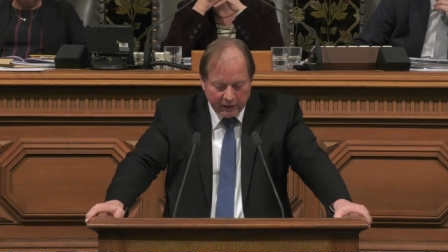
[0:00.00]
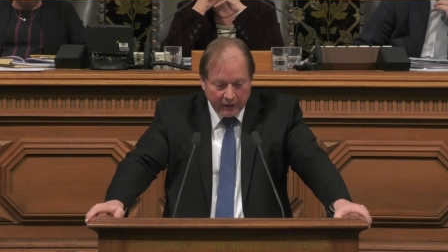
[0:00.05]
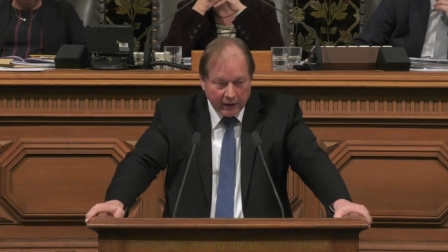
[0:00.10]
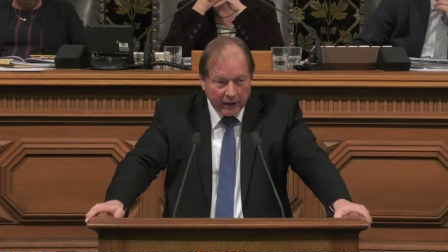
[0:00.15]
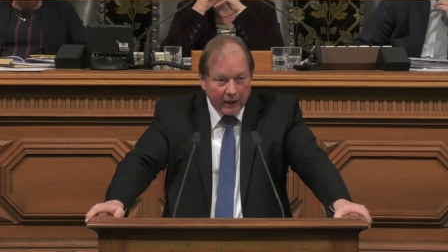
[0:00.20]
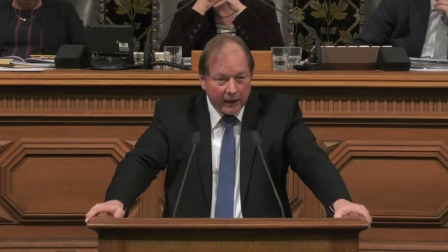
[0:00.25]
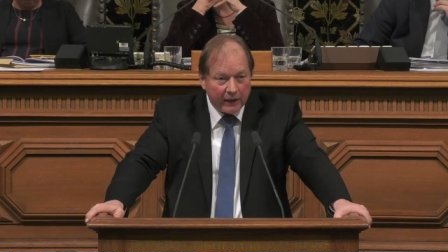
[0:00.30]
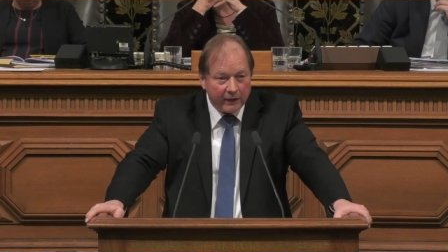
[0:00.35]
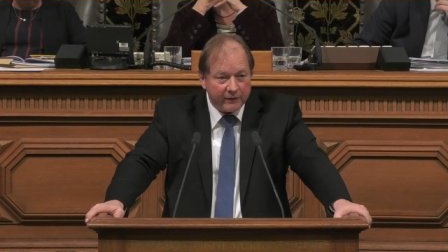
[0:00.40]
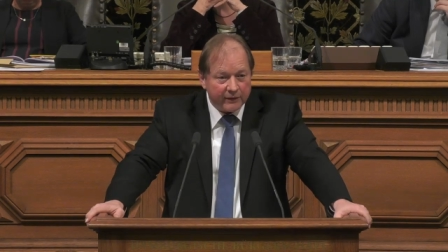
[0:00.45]

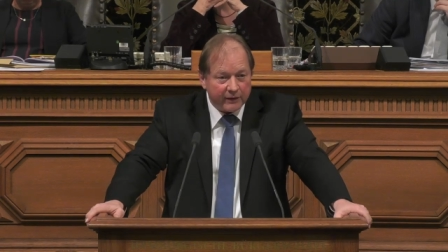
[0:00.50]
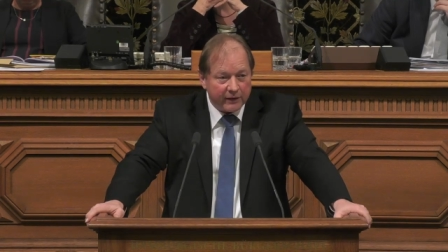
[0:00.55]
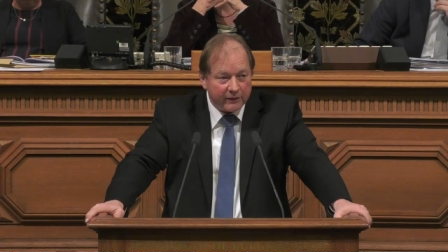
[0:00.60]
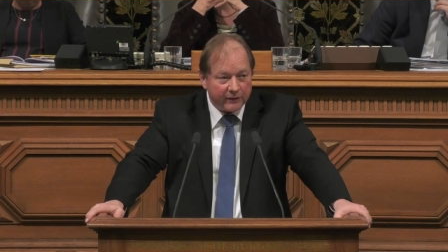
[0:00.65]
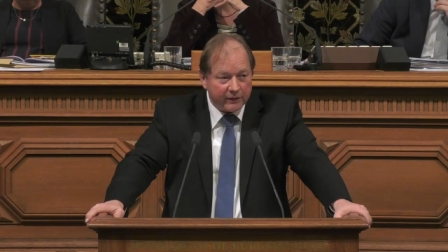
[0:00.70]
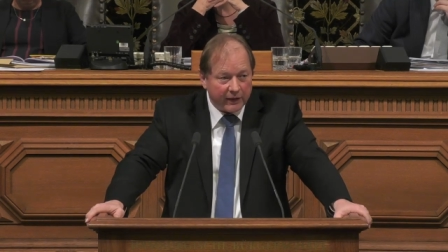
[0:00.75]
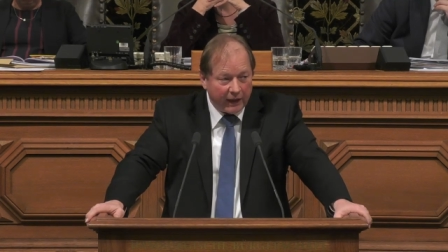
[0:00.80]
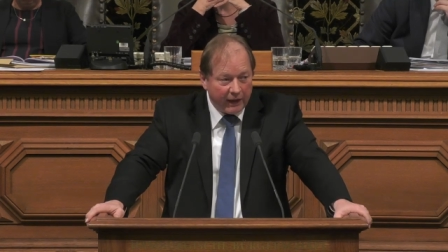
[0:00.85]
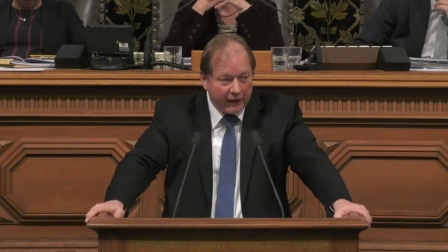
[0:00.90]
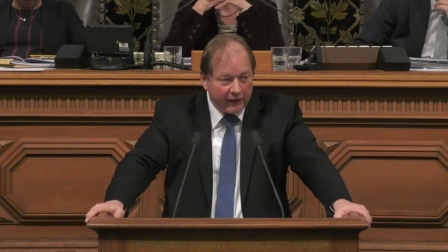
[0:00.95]
als
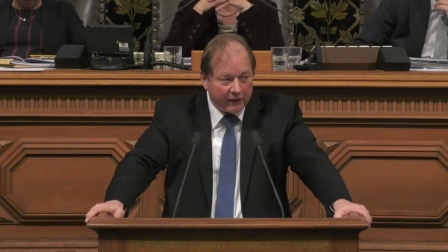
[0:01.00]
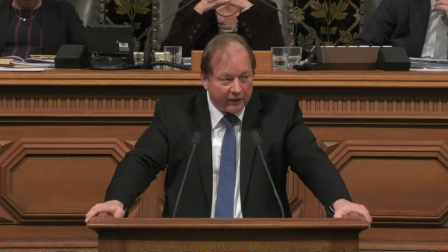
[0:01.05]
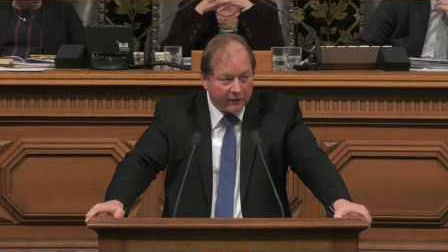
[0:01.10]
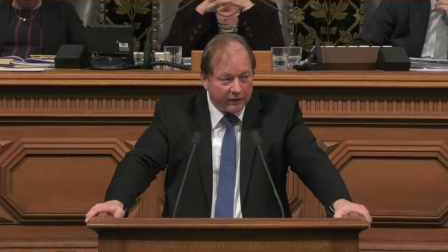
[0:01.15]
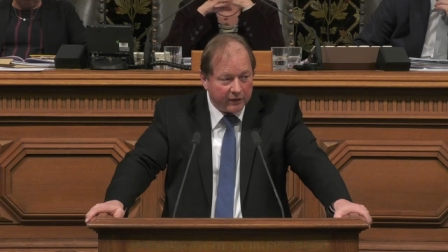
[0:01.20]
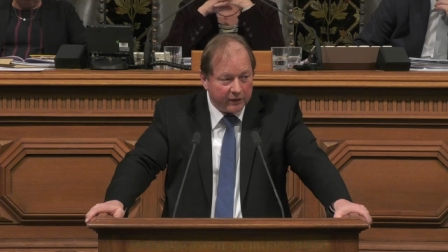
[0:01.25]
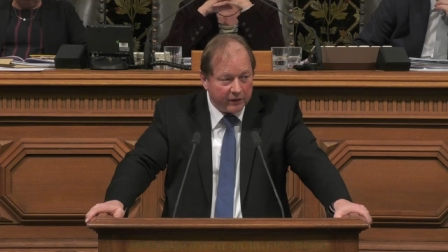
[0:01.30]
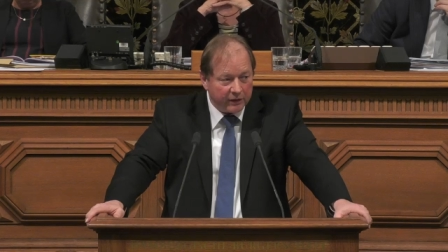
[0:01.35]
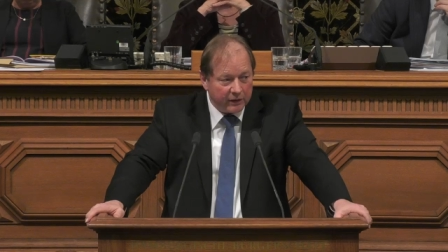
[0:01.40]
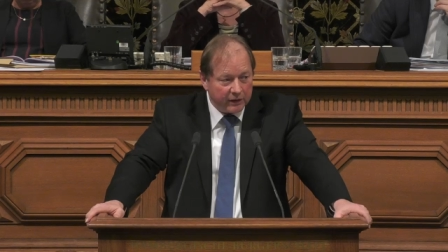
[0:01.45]
das Recht
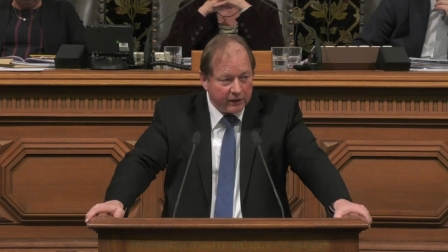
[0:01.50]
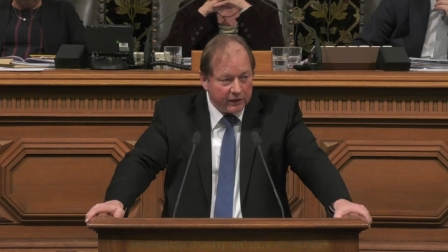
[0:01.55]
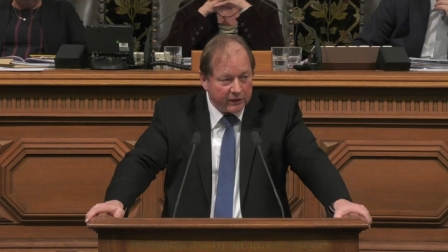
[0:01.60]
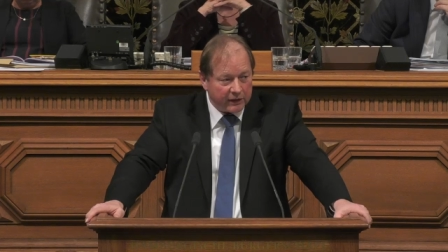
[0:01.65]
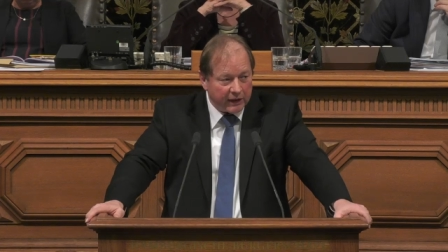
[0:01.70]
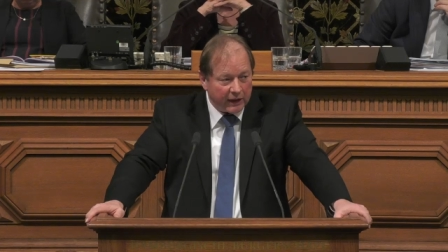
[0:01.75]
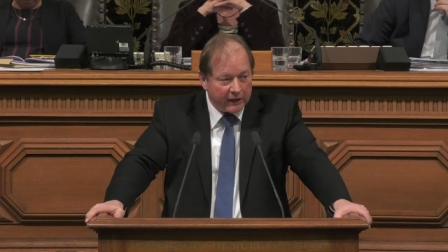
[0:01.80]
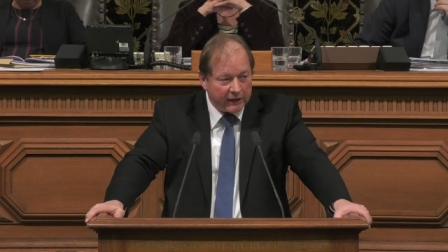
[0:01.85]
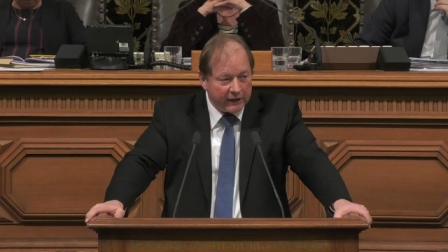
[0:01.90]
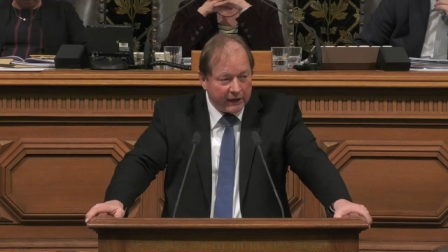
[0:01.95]

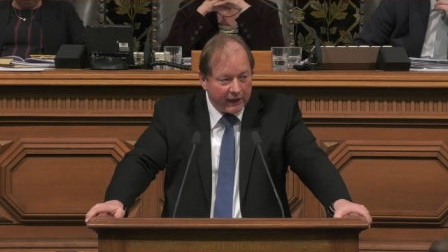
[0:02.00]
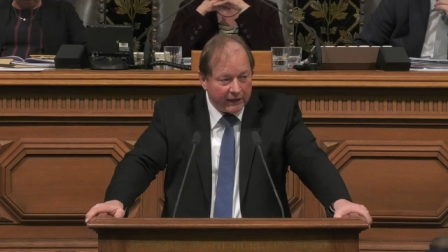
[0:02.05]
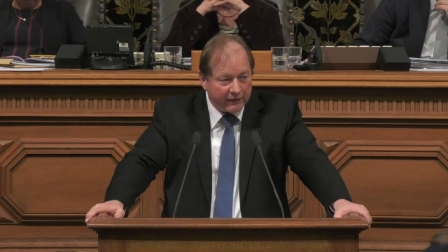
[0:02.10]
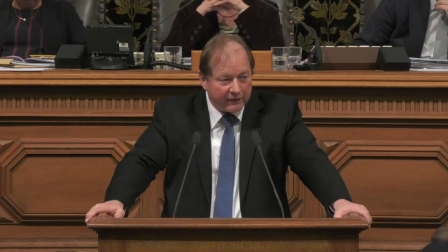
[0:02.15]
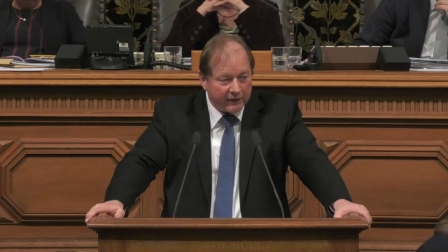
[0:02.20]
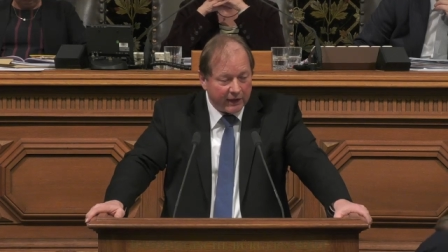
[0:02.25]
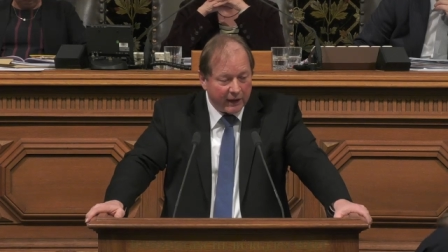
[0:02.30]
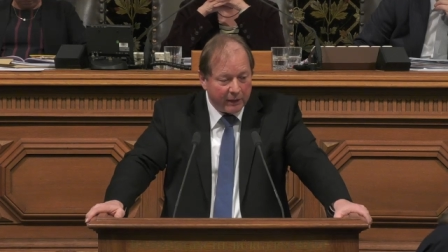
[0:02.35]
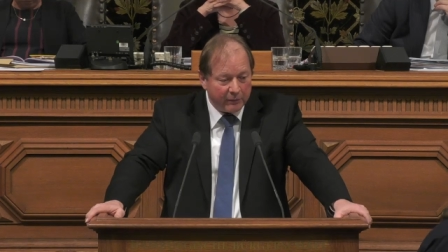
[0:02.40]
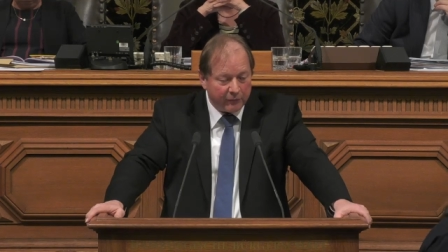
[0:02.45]
der
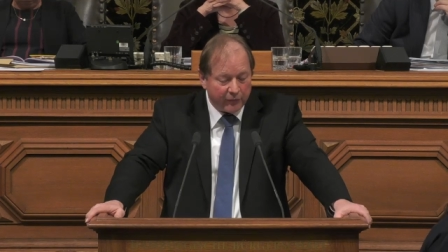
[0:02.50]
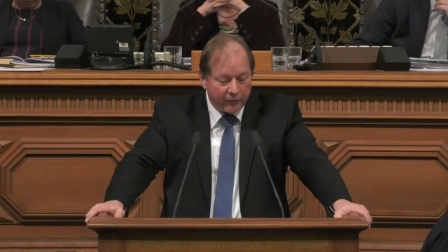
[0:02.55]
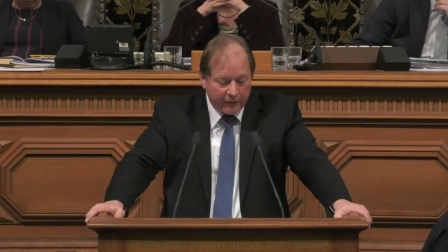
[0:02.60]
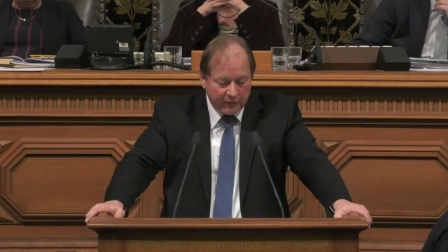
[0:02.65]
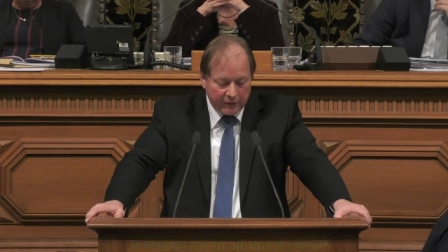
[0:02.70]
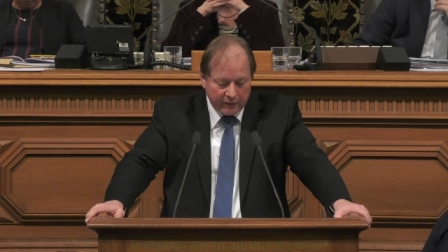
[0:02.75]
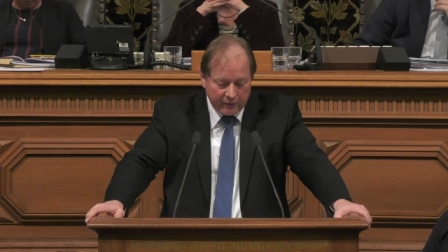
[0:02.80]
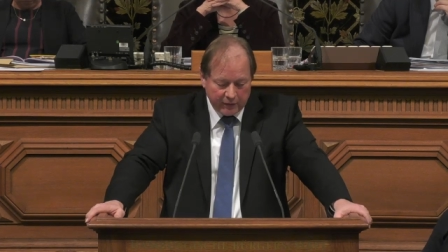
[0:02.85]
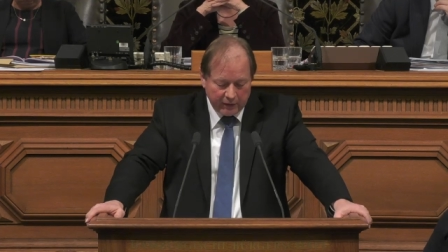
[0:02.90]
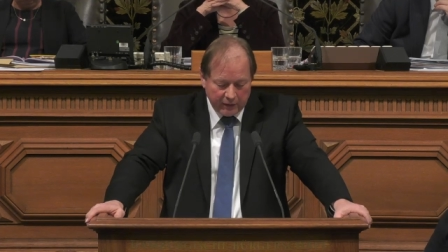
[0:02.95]

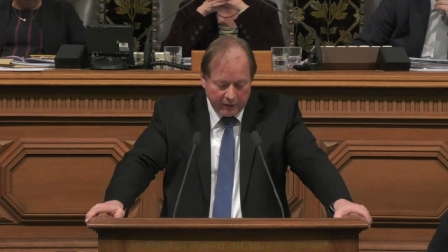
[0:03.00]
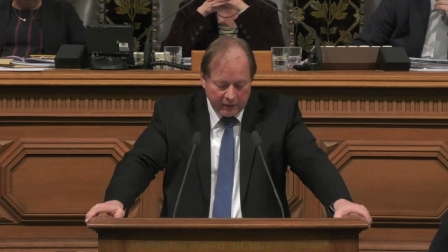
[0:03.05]
IS-Kämpfer